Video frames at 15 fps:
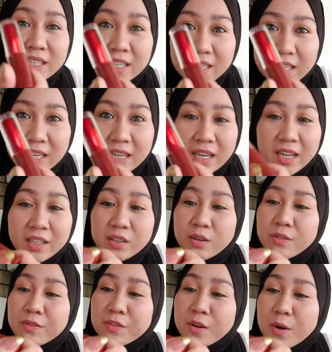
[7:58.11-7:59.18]
na dala.
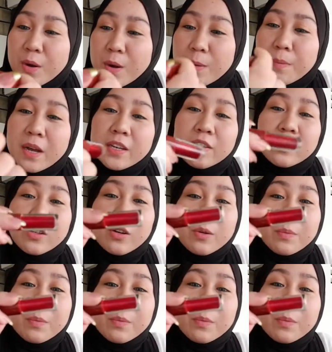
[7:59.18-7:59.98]
Ito from, ano to,